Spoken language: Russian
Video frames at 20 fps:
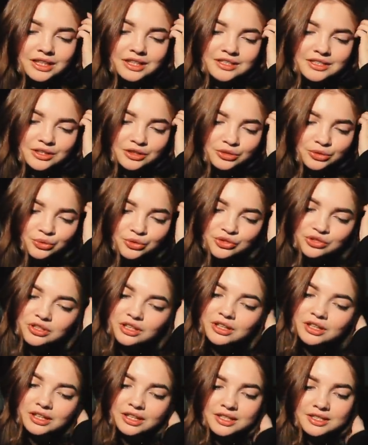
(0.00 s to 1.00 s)
для тех, кто учит
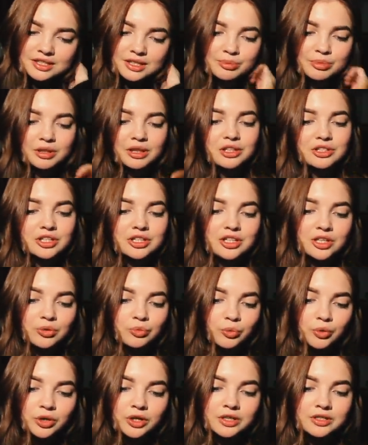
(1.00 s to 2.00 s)
английский, приложение
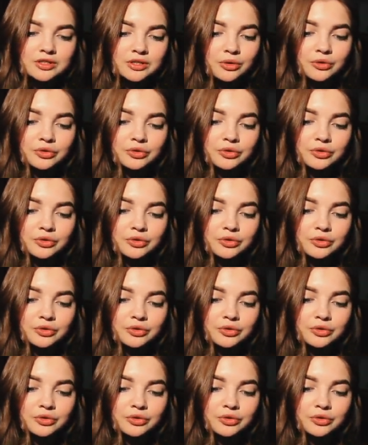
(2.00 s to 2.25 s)
Words